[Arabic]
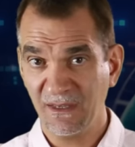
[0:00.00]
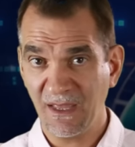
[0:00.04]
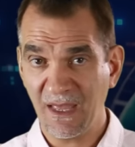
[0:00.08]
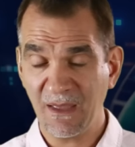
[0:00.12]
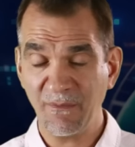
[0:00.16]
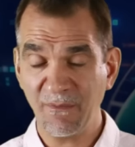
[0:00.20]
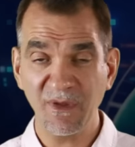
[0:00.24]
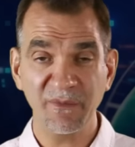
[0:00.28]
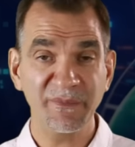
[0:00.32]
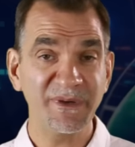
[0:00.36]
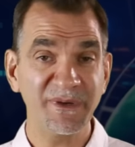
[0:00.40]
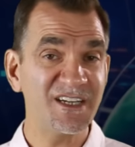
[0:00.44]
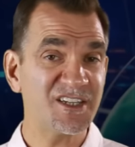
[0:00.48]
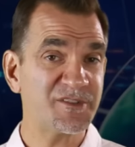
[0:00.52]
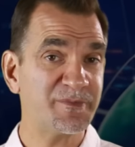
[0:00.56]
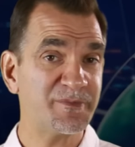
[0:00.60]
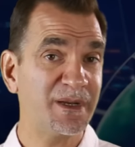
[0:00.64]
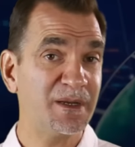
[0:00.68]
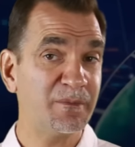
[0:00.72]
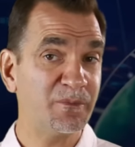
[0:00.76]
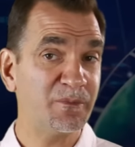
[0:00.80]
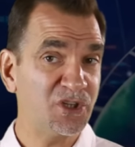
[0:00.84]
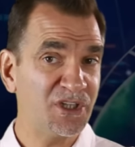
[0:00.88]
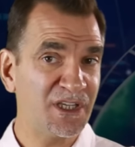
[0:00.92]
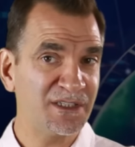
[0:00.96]
أما بالنسبة
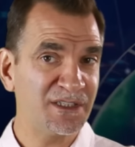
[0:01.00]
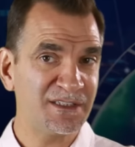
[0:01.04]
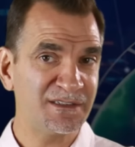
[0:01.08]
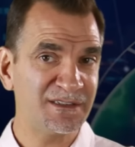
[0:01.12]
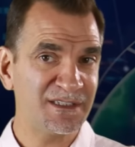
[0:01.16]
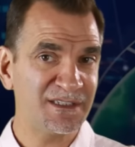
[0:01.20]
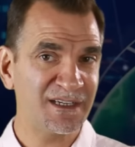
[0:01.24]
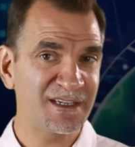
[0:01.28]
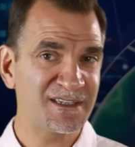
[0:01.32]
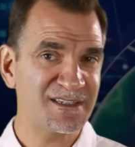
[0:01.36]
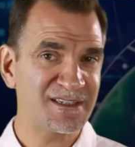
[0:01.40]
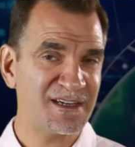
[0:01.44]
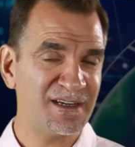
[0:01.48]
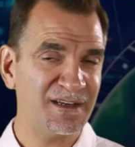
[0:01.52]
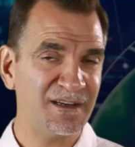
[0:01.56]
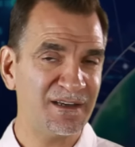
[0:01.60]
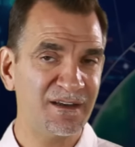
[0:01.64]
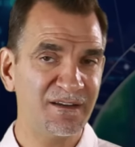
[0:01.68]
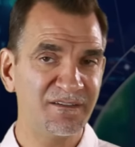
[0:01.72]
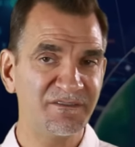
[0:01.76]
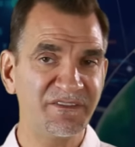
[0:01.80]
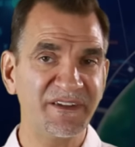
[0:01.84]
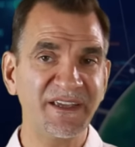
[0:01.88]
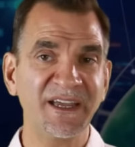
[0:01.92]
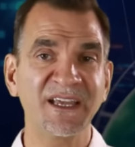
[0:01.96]
لمدة التخزين
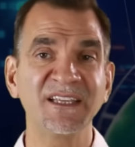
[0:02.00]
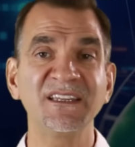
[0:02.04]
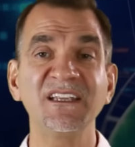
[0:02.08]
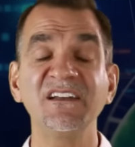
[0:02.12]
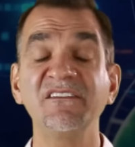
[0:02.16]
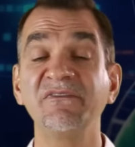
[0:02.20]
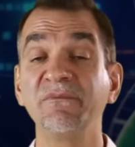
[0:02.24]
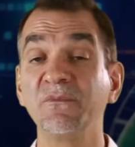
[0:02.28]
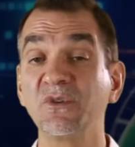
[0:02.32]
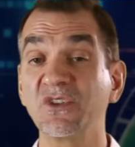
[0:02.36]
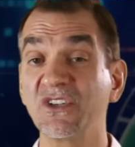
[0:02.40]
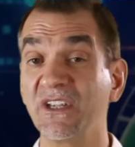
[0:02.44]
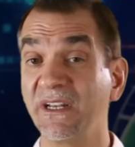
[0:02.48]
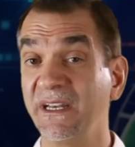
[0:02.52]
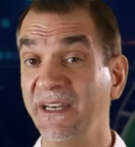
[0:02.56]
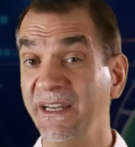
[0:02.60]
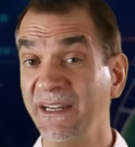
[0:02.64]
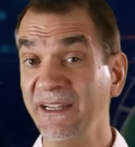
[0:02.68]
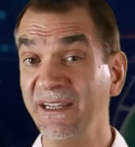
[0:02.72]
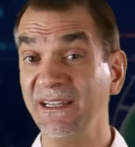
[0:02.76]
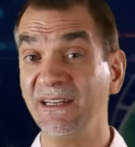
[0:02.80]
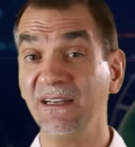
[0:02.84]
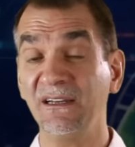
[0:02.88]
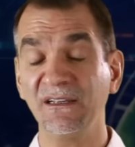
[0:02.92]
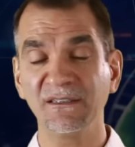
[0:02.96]
فيختلف
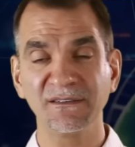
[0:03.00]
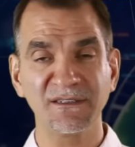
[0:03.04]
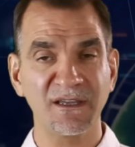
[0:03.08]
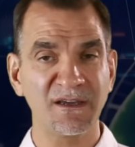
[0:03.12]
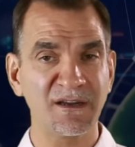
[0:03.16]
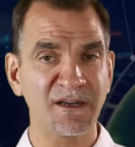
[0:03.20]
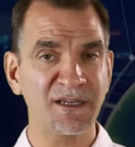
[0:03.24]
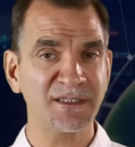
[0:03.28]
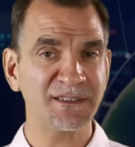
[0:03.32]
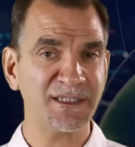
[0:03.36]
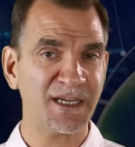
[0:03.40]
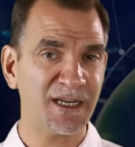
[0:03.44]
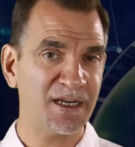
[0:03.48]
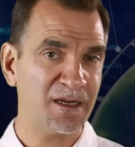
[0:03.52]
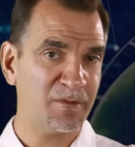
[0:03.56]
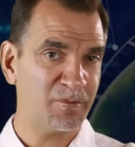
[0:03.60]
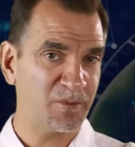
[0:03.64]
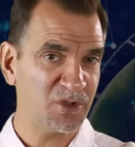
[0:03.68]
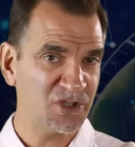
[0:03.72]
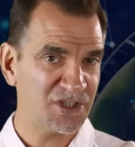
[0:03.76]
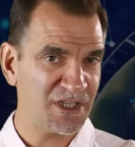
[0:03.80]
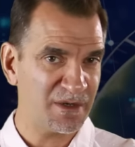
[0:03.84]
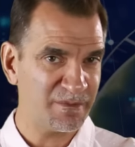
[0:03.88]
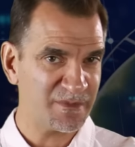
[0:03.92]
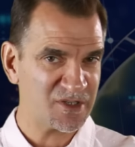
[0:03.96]
مصنعي الإطارات عن
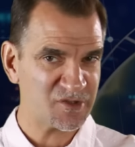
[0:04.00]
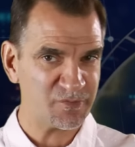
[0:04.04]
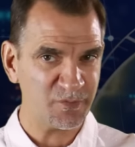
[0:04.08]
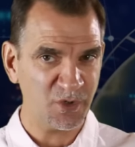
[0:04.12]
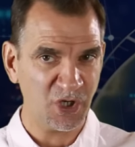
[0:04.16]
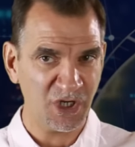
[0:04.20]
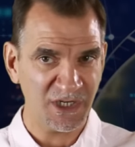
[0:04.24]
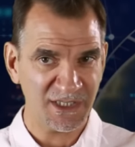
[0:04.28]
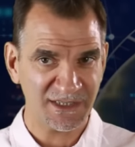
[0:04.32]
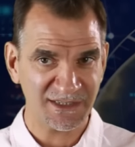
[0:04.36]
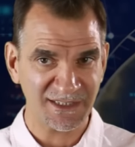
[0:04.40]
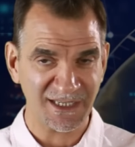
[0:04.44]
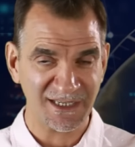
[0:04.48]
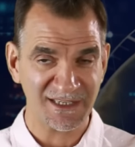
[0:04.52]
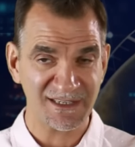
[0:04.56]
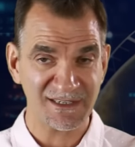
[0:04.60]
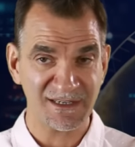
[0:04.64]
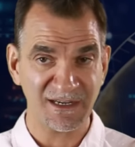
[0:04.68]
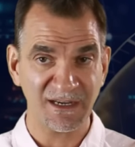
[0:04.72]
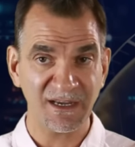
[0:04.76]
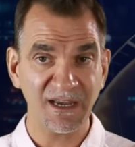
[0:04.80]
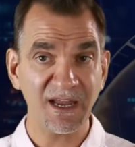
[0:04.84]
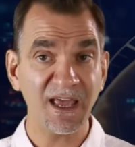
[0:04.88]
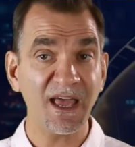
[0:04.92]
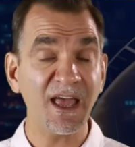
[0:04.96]
المدة المسموحة
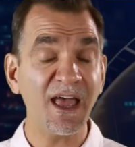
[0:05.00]
للتخزين